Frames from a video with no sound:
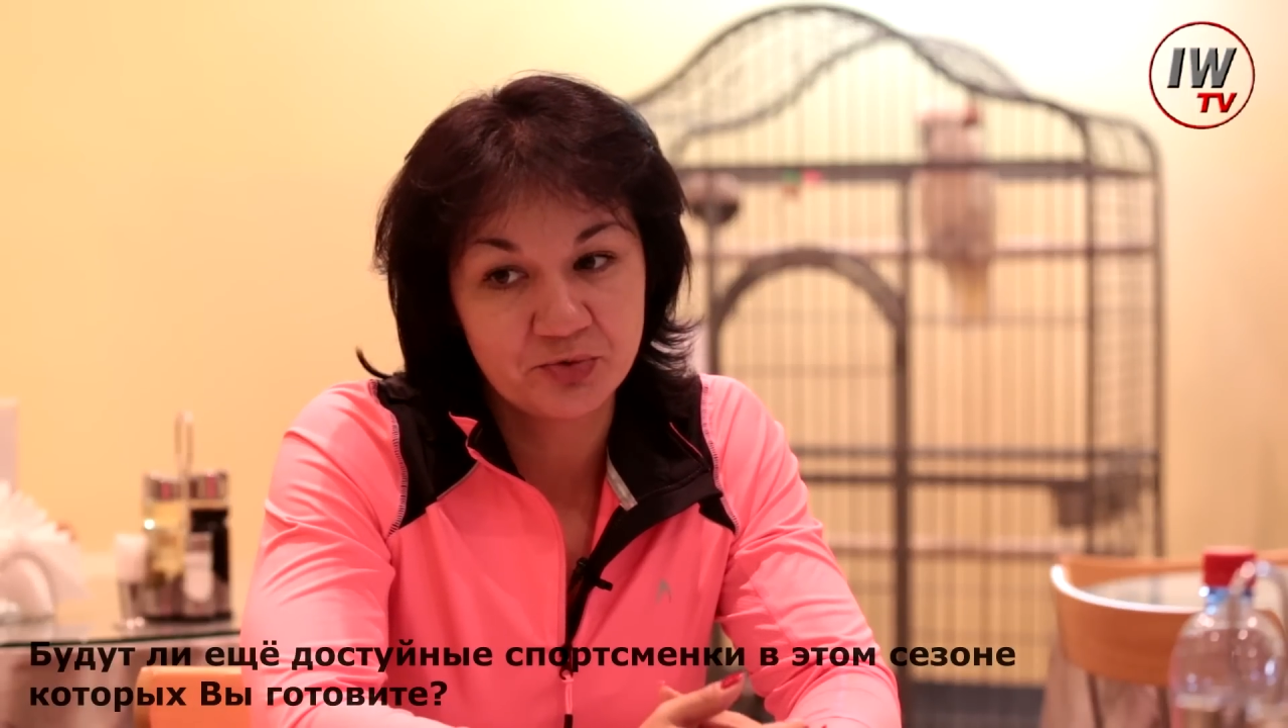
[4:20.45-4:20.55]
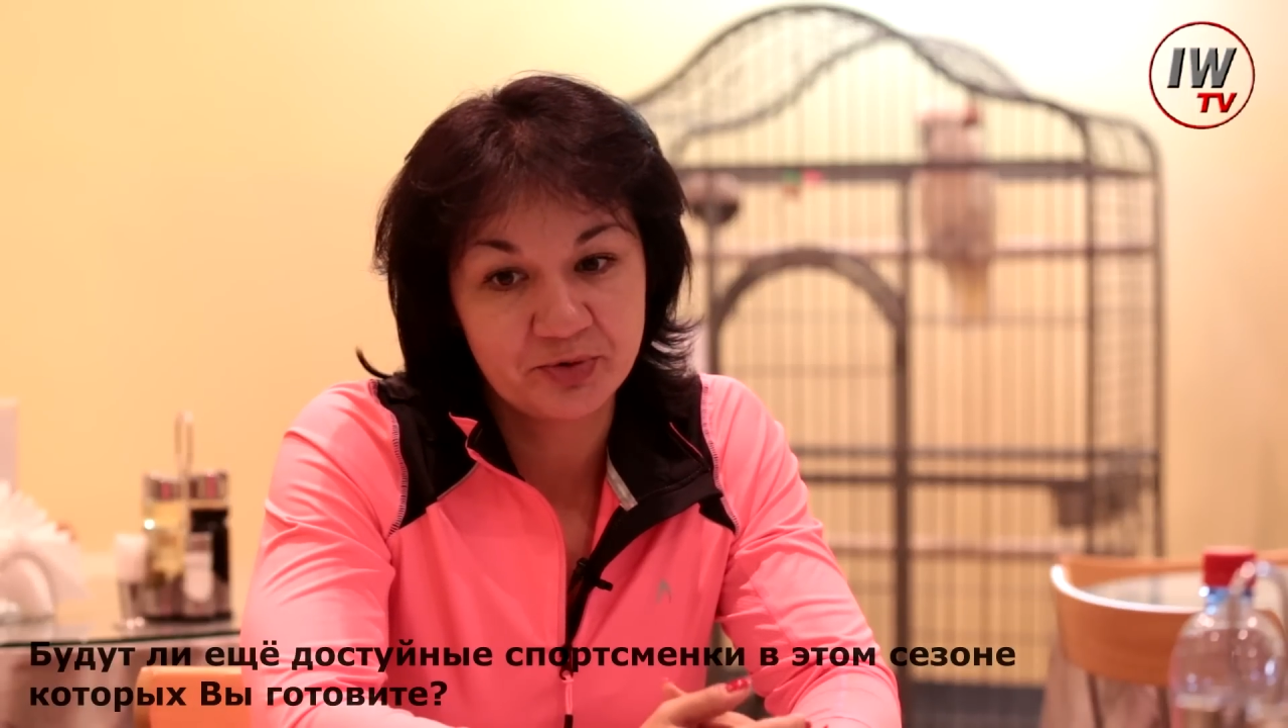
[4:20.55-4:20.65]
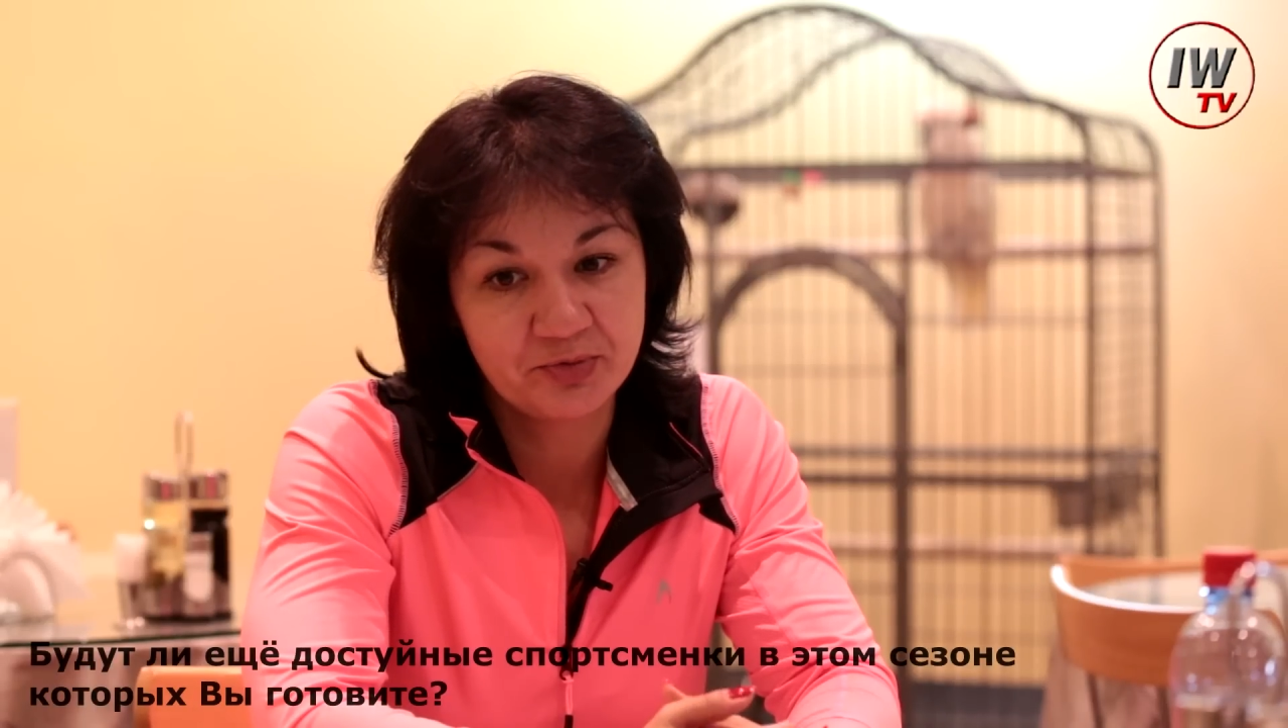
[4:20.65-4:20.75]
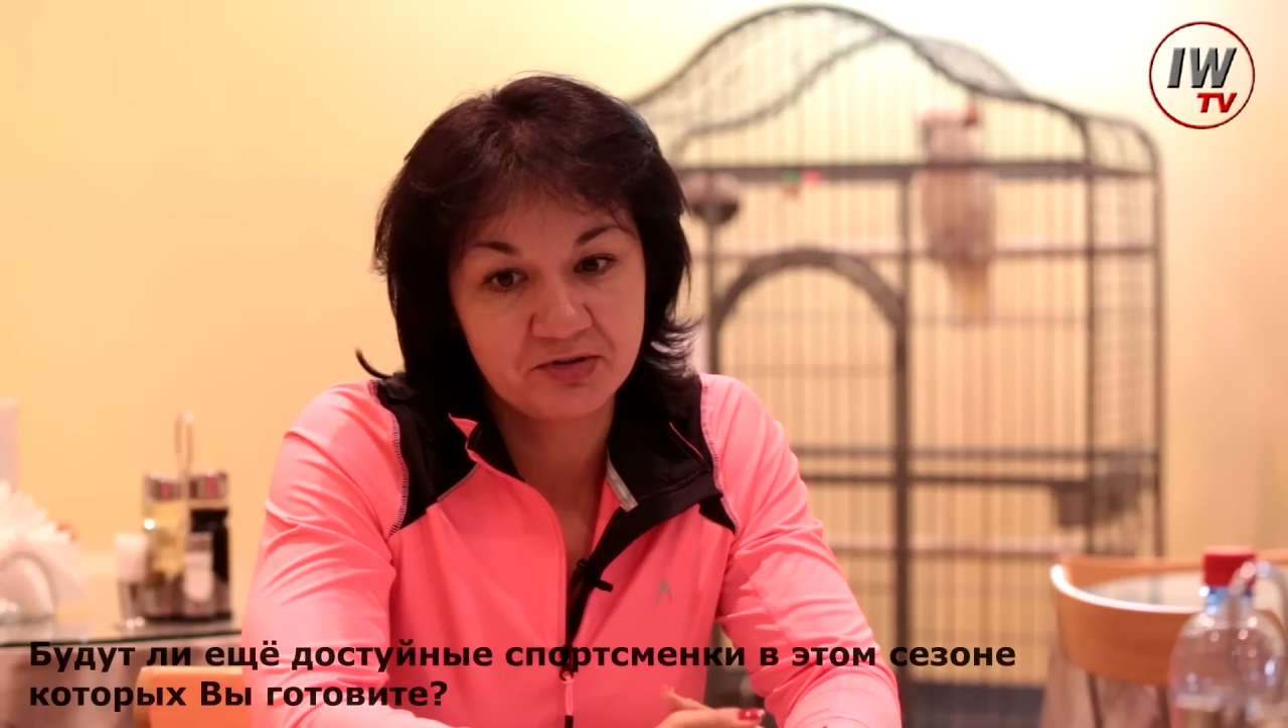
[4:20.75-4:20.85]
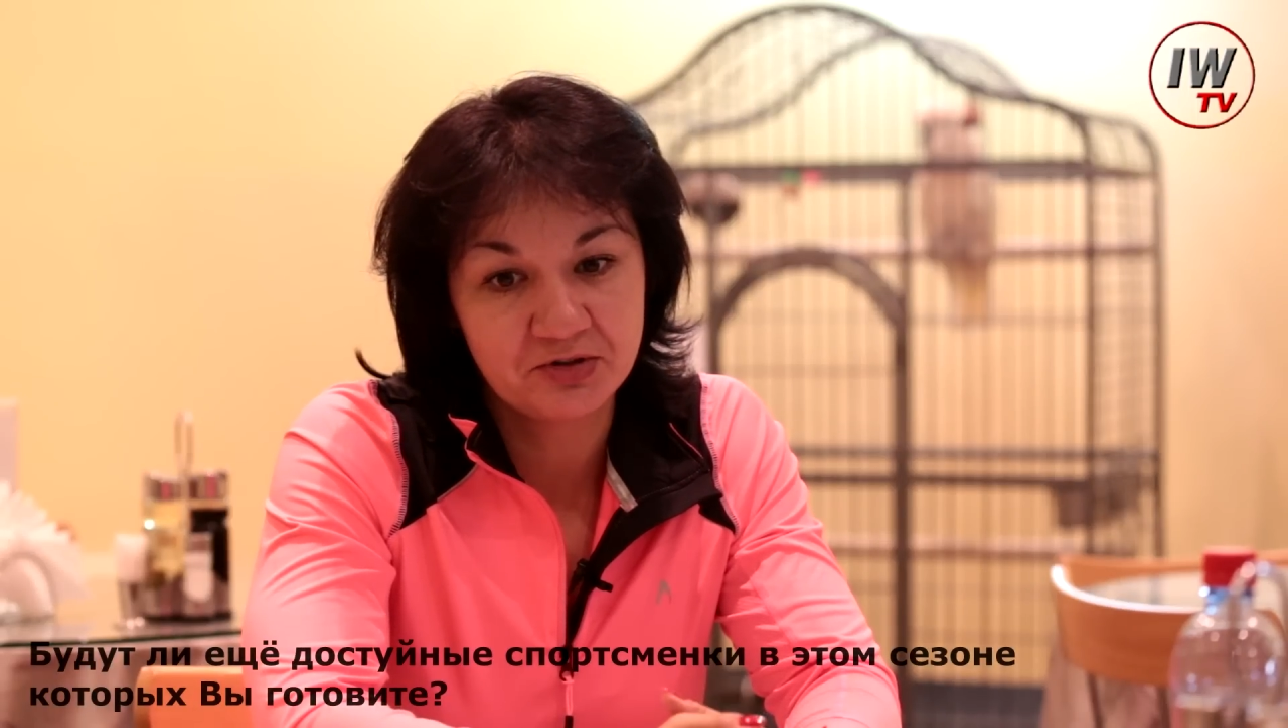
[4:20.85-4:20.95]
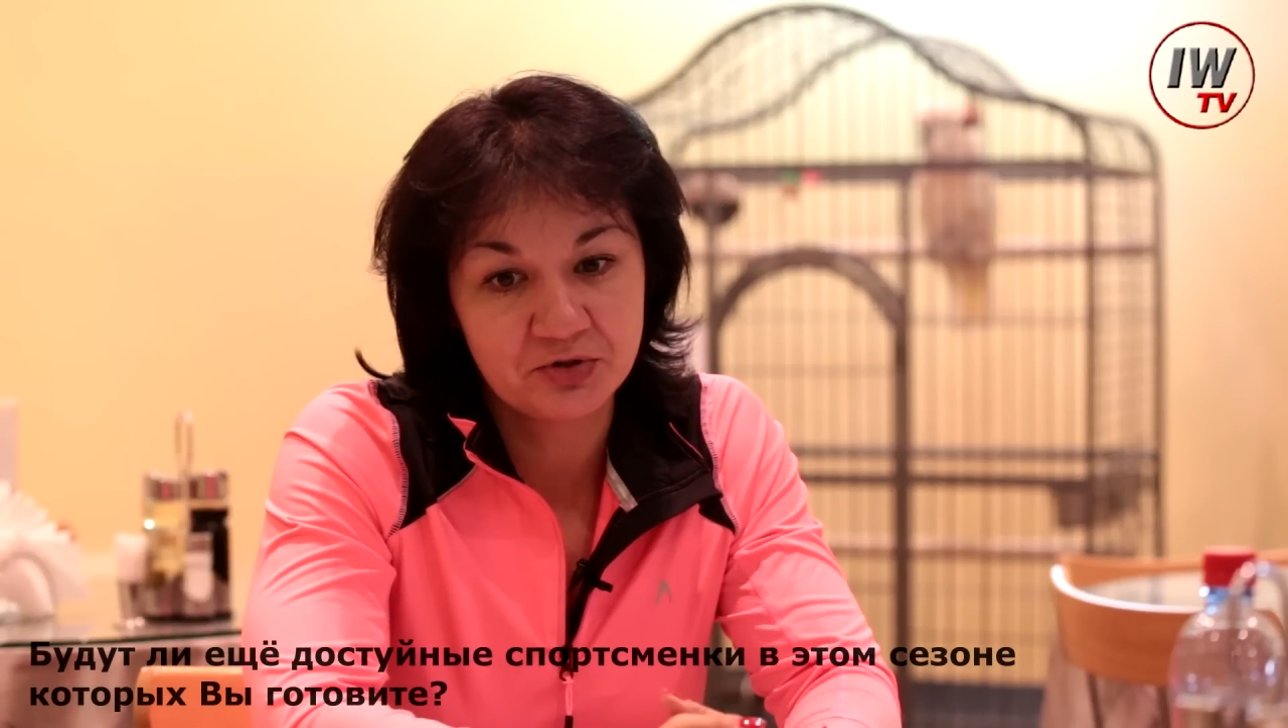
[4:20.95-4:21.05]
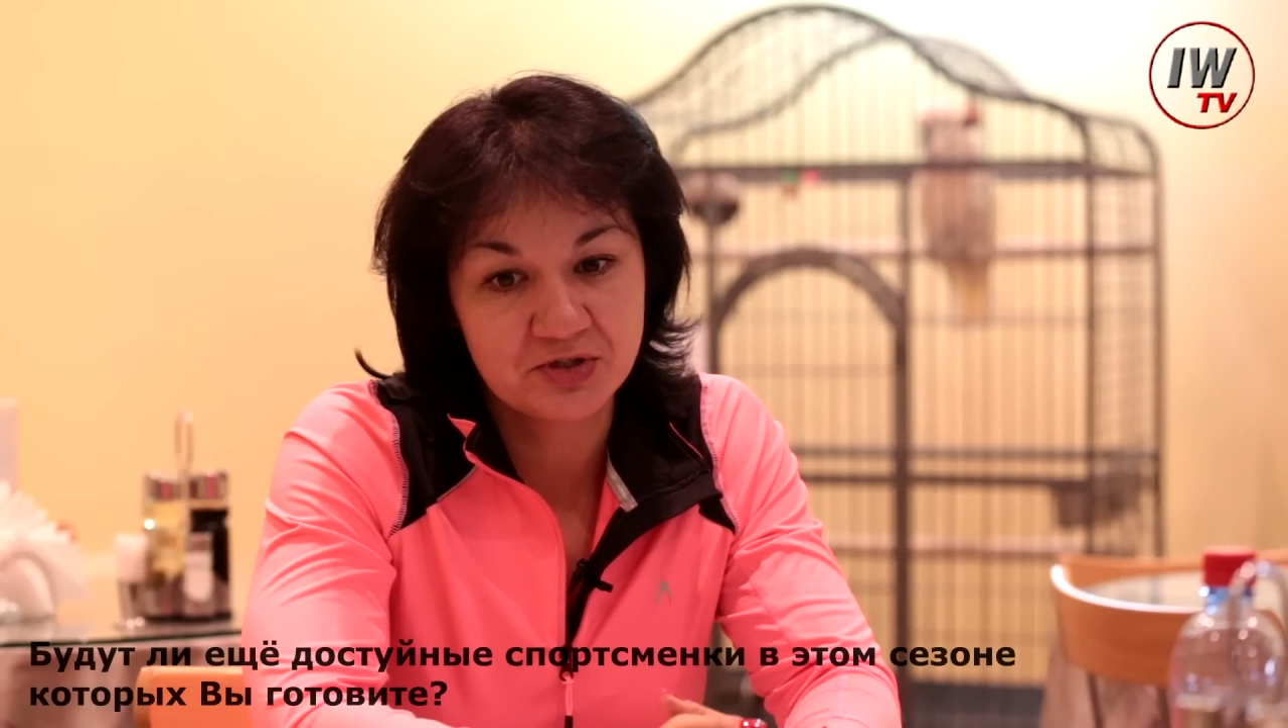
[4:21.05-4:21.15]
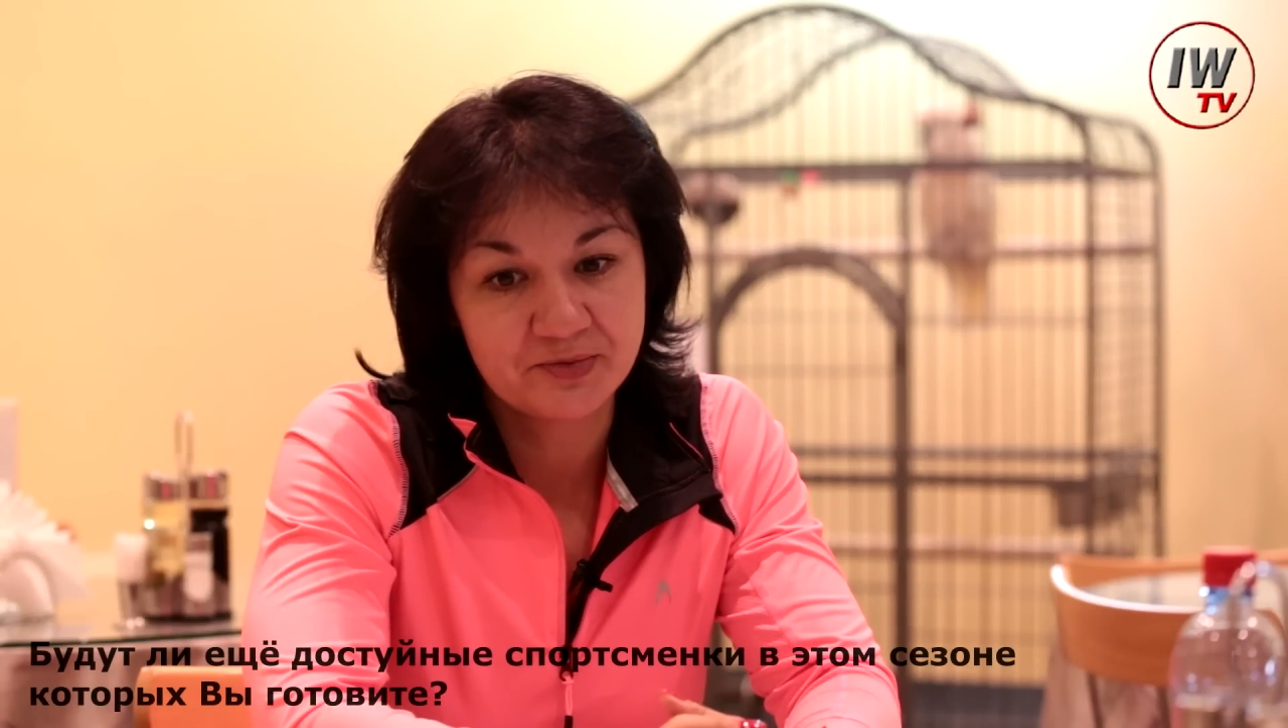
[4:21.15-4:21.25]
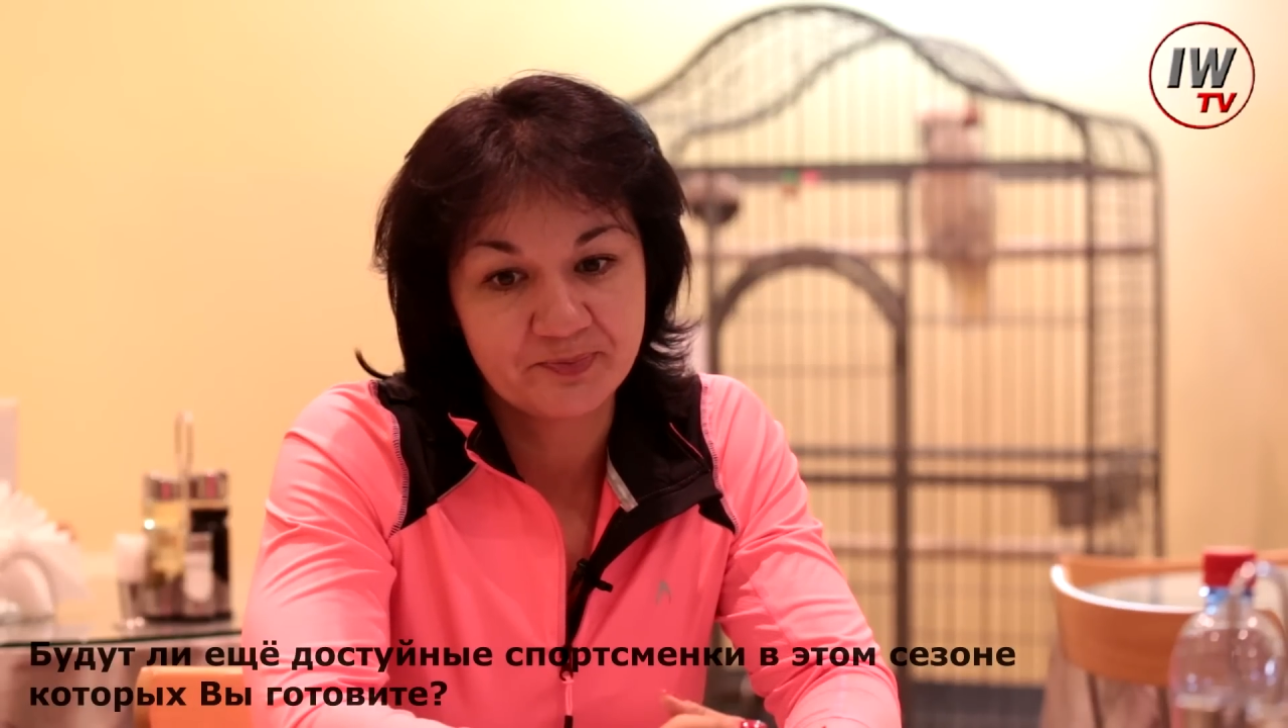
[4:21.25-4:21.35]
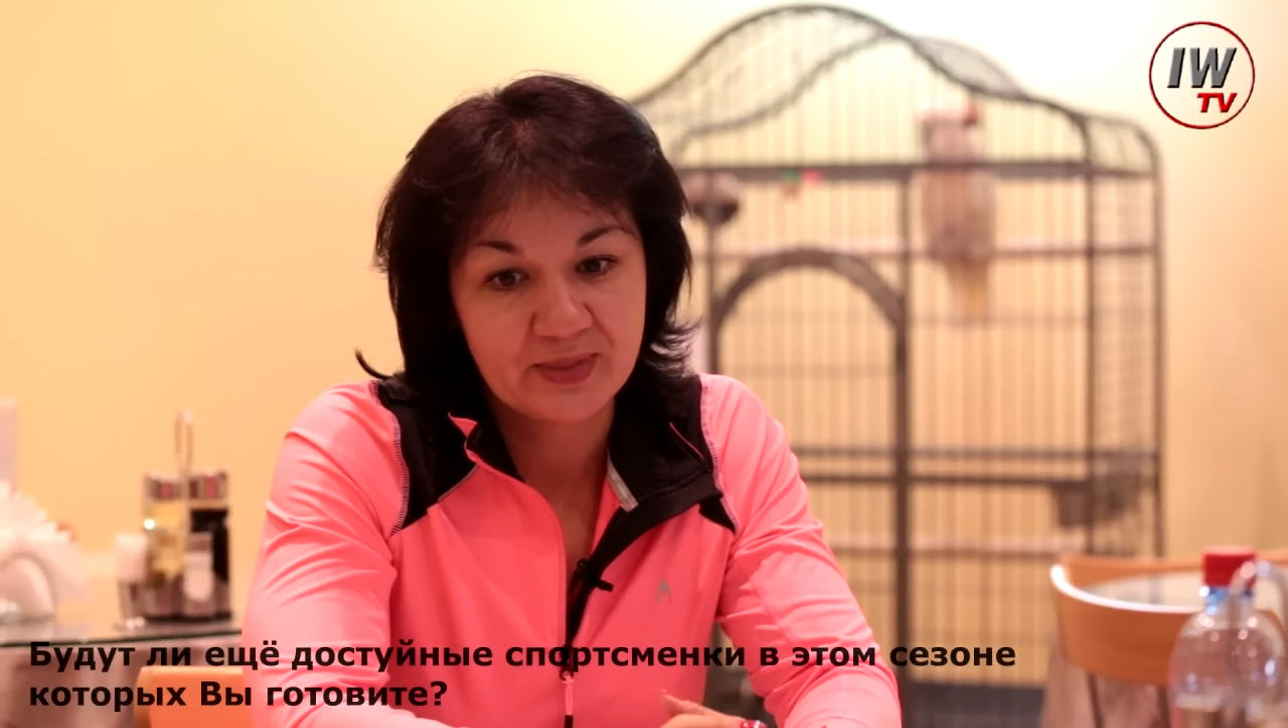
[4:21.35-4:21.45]
меня
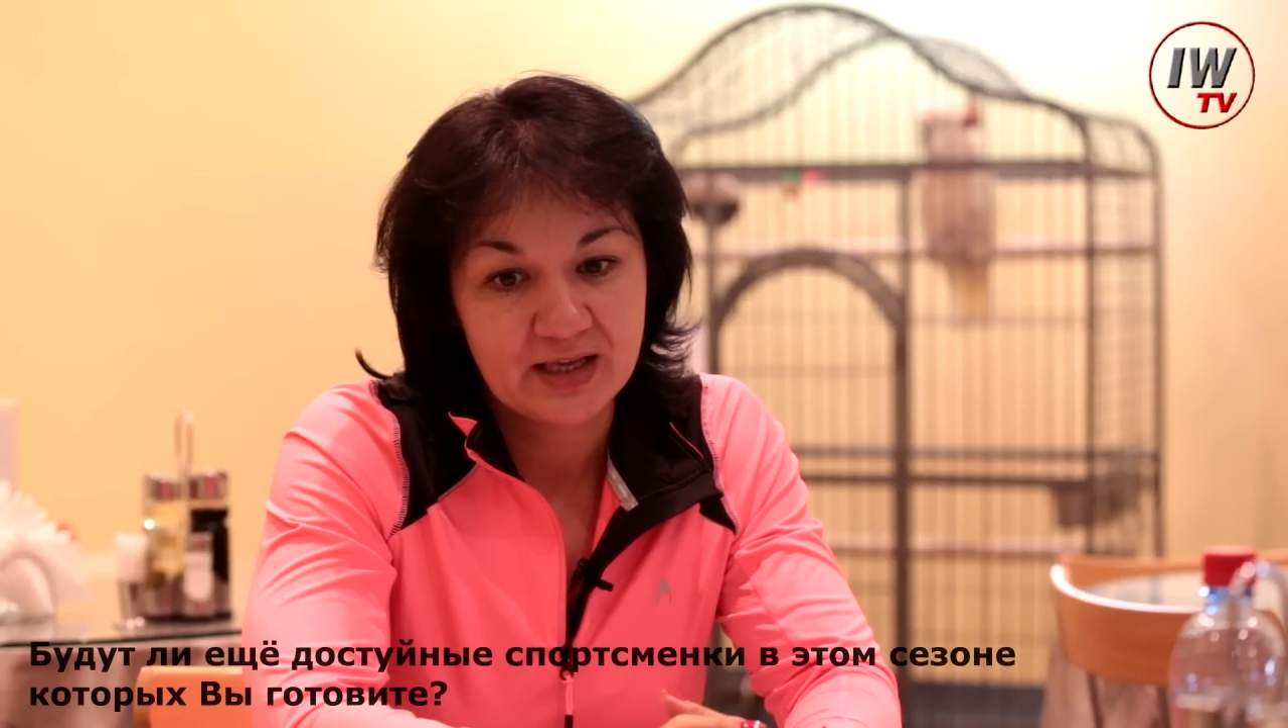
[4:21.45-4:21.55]
появилась